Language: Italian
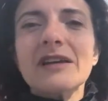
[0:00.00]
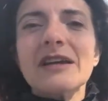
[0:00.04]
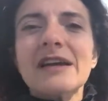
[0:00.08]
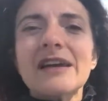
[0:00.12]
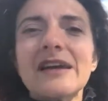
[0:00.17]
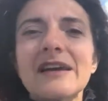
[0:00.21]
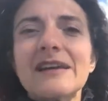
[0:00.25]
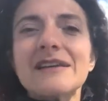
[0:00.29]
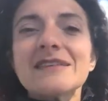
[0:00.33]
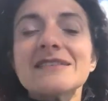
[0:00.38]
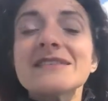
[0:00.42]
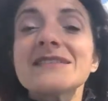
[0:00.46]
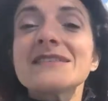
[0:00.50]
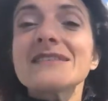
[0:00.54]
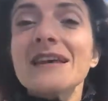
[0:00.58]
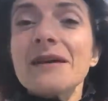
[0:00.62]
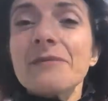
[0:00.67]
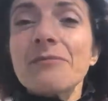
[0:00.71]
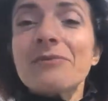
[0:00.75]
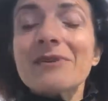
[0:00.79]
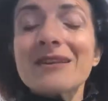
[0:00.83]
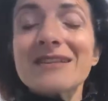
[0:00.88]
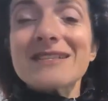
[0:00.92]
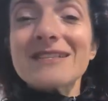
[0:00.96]
che si
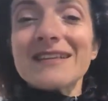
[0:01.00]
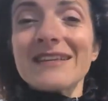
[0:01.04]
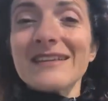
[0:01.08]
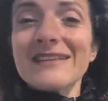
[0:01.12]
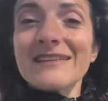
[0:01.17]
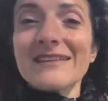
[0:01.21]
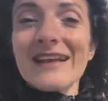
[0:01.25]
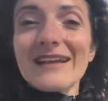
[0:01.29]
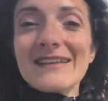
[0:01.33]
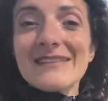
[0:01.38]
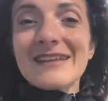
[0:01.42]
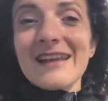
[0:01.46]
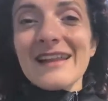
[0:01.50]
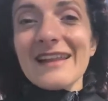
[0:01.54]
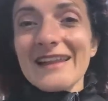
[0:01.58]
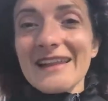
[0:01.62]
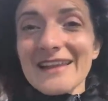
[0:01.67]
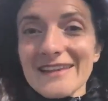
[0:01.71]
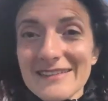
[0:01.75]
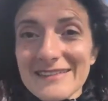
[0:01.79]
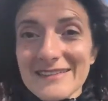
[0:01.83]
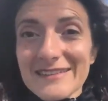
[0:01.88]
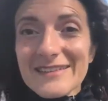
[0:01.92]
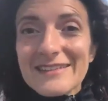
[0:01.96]
è presentata
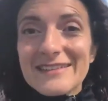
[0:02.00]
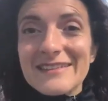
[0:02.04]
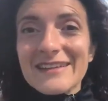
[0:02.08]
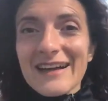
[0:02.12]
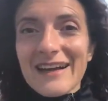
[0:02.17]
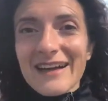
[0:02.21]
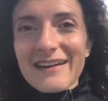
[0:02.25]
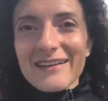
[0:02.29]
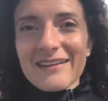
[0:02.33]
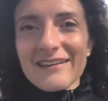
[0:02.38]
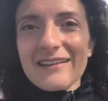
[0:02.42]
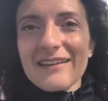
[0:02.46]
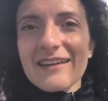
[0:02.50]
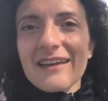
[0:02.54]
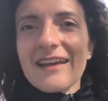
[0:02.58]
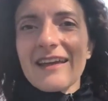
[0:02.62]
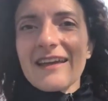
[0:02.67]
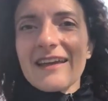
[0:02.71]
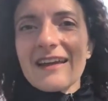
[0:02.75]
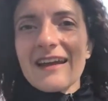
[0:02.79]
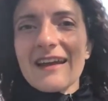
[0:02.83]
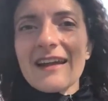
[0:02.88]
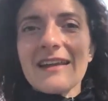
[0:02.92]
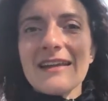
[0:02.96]
l'entità
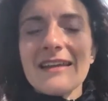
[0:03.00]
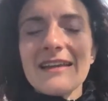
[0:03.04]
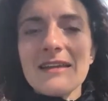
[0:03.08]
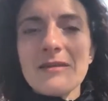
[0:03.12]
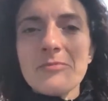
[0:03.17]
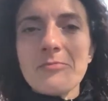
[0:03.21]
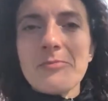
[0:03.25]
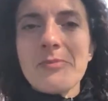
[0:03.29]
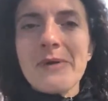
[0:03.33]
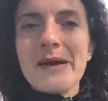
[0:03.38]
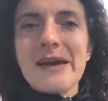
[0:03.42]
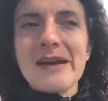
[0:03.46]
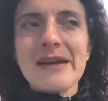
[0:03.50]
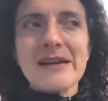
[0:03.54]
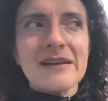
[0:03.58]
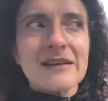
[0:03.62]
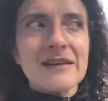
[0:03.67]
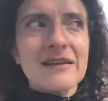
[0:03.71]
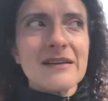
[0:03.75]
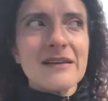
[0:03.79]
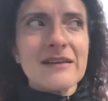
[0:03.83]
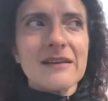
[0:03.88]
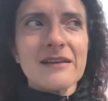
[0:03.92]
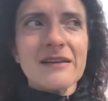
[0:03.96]
che era lì
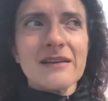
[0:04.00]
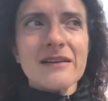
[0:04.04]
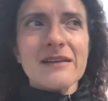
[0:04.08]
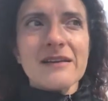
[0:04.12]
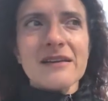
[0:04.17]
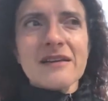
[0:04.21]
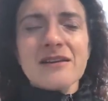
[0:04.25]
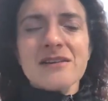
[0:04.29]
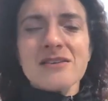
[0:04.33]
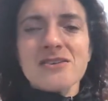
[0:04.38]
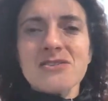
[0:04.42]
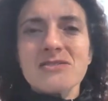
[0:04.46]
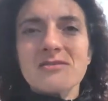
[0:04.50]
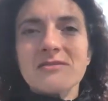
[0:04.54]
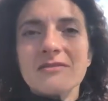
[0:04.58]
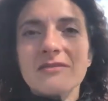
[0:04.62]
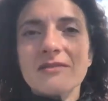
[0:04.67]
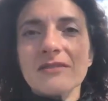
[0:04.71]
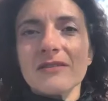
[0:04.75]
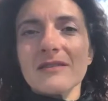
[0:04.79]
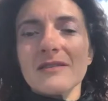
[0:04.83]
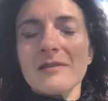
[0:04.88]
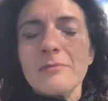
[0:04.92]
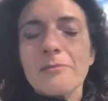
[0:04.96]
per eh,
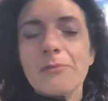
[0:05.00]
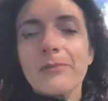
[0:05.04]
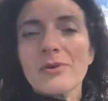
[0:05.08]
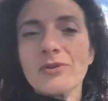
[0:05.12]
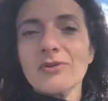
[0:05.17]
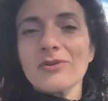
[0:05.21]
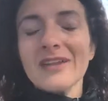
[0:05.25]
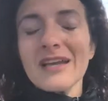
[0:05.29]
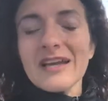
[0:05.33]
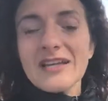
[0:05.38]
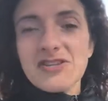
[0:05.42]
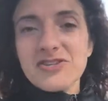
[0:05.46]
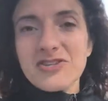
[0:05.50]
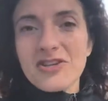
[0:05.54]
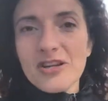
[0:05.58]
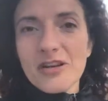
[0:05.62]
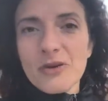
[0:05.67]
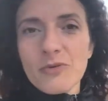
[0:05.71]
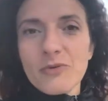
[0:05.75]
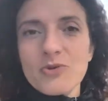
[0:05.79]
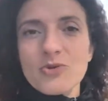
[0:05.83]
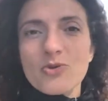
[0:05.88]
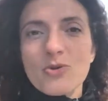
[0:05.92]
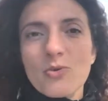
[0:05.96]

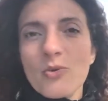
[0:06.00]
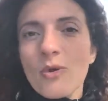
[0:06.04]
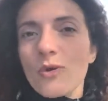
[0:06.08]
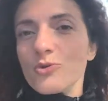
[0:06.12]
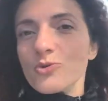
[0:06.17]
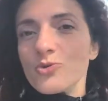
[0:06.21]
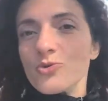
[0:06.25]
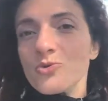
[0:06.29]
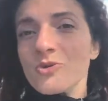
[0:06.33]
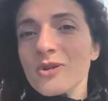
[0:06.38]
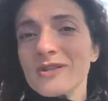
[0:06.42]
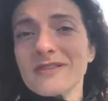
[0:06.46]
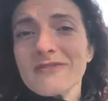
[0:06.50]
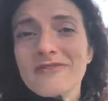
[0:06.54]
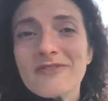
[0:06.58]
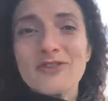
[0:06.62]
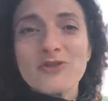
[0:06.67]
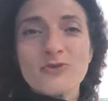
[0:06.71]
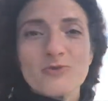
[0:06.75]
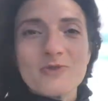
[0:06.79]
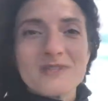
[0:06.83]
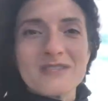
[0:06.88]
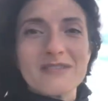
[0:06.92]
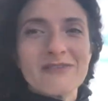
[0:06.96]
proteggere questo luogo. Scusa se
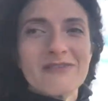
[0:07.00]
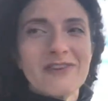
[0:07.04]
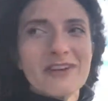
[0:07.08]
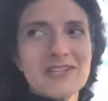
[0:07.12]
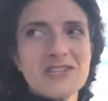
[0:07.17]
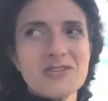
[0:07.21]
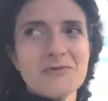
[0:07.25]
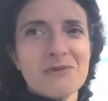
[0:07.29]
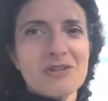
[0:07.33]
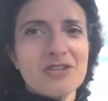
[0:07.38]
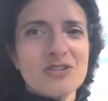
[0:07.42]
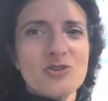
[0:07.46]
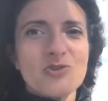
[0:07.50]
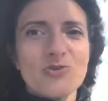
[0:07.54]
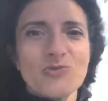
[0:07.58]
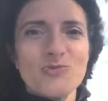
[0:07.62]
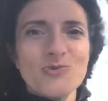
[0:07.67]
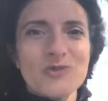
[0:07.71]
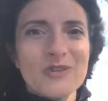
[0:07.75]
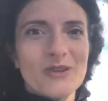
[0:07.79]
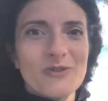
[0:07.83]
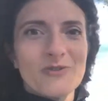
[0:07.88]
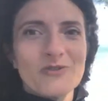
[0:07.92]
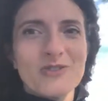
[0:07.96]
faccio queste facce, ma c'è un
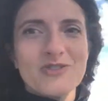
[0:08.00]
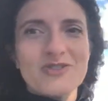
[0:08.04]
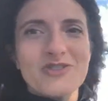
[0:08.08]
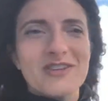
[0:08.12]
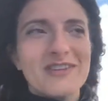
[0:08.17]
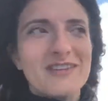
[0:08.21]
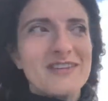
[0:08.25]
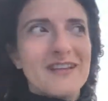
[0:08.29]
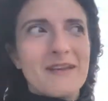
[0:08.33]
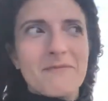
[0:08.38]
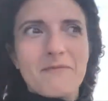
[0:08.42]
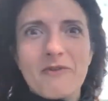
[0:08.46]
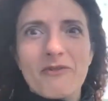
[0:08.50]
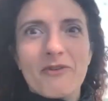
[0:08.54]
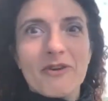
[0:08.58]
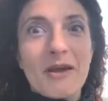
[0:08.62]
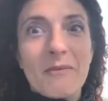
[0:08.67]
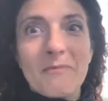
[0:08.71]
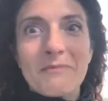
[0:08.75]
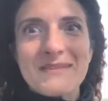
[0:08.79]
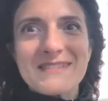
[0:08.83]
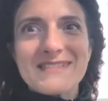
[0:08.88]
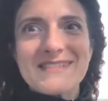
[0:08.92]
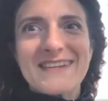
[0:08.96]
sacco di gente che mi
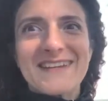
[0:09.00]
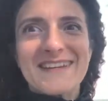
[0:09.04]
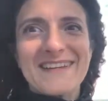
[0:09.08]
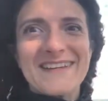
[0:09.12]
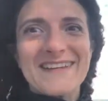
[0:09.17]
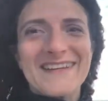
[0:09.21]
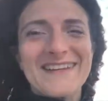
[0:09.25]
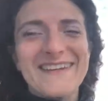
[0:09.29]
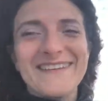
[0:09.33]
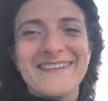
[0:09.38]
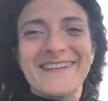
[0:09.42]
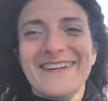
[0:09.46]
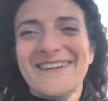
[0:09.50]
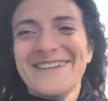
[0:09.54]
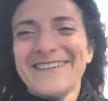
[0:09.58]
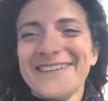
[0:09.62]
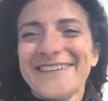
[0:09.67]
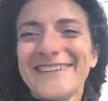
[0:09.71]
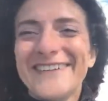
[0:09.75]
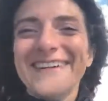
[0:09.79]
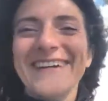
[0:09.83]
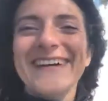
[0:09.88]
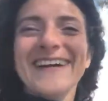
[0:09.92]
voleva passare dietro.